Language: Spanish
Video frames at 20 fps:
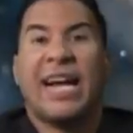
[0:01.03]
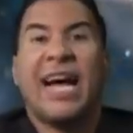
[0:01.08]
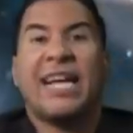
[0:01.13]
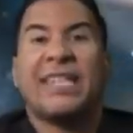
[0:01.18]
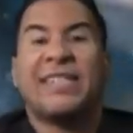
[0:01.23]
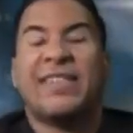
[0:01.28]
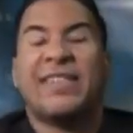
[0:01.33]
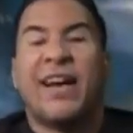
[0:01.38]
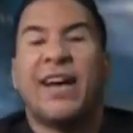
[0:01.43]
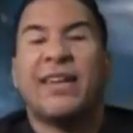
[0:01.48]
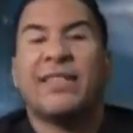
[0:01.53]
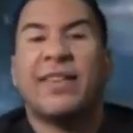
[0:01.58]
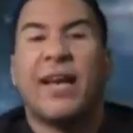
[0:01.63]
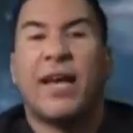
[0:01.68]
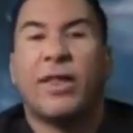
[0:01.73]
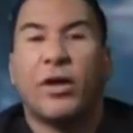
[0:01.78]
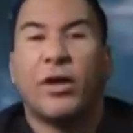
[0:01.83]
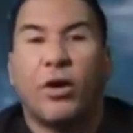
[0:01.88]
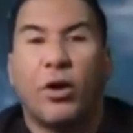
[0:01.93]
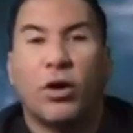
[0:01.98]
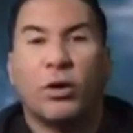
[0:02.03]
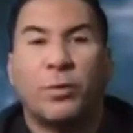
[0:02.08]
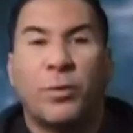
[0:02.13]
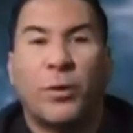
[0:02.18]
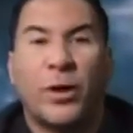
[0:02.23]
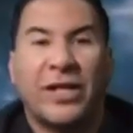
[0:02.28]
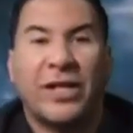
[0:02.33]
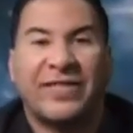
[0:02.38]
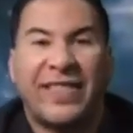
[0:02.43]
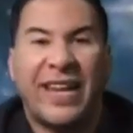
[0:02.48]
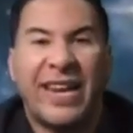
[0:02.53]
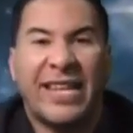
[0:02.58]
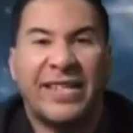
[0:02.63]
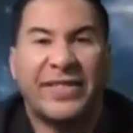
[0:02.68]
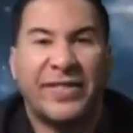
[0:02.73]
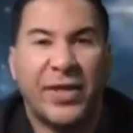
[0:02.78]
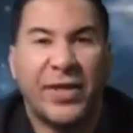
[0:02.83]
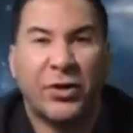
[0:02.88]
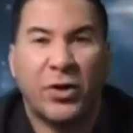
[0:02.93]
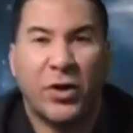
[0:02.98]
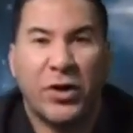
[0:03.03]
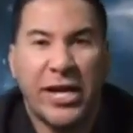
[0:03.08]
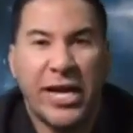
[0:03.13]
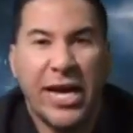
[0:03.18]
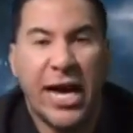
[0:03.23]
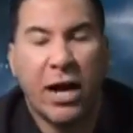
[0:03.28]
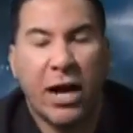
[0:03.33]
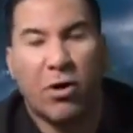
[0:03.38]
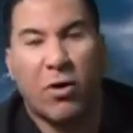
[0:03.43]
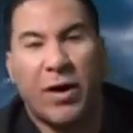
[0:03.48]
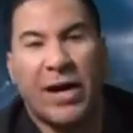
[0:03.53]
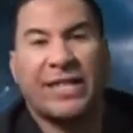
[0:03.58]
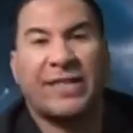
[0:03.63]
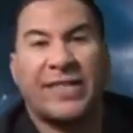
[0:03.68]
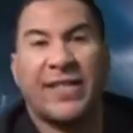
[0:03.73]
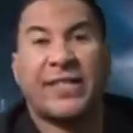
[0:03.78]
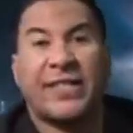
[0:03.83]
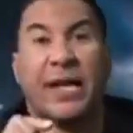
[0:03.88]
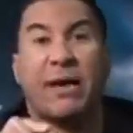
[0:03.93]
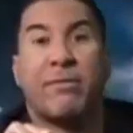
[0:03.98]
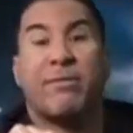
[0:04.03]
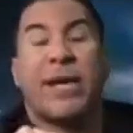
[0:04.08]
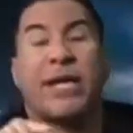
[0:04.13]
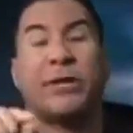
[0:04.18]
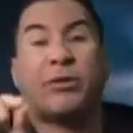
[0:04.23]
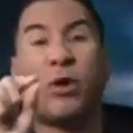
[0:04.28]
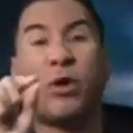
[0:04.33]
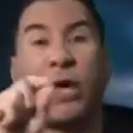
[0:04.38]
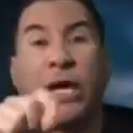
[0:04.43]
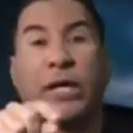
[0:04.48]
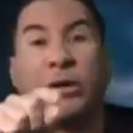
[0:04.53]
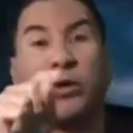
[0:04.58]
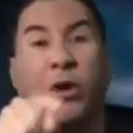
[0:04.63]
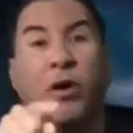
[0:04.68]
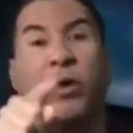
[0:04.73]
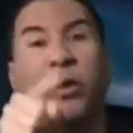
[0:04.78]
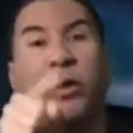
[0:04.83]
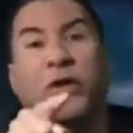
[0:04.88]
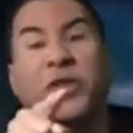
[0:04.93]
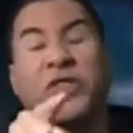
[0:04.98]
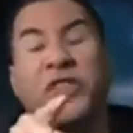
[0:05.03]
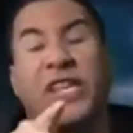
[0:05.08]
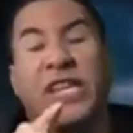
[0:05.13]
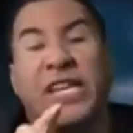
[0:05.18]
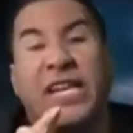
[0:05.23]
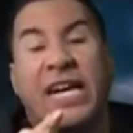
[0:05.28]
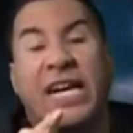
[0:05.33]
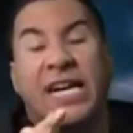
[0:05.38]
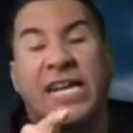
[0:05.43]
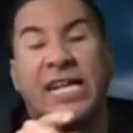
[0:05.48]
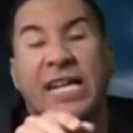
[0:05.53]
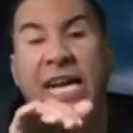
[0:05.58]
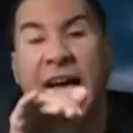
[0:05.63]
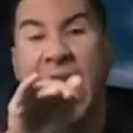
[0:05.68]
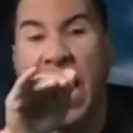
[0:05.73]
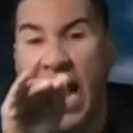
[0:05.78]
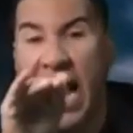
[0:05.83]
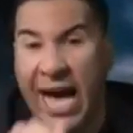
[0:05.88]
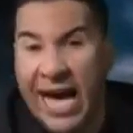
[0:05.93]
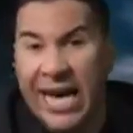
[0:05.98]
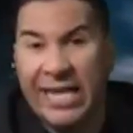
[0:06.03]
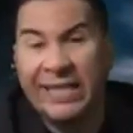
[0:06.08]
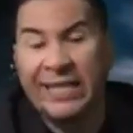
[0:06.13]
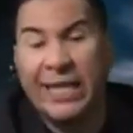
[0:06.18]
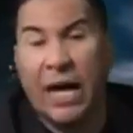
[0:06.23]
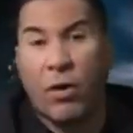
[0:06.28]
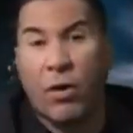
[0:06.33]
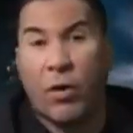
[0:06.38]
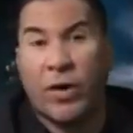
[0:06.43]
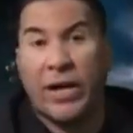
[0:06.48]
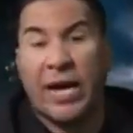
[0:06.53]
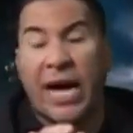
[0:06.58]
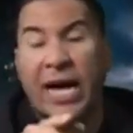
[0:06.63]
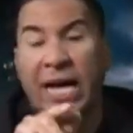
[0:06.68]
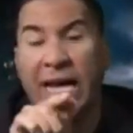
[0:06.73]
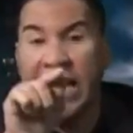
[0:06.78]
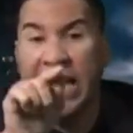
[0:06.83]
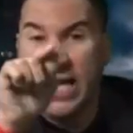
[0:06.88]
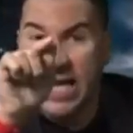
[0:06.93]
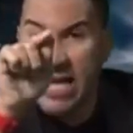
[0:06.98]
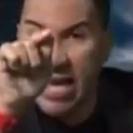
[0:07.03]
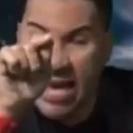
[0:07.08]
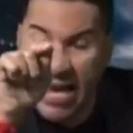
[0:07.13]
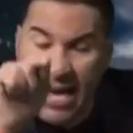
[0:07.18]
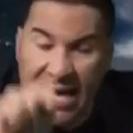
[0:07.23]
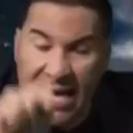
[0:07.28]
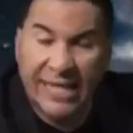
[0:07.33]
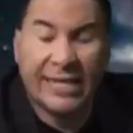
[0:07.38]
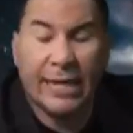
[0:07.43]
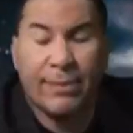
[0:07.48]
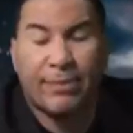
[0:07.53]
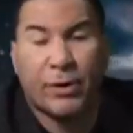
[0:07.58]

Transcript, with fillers: Gracias a Dios por estar en sintonía con este segmento que todos los días, a esta hora y en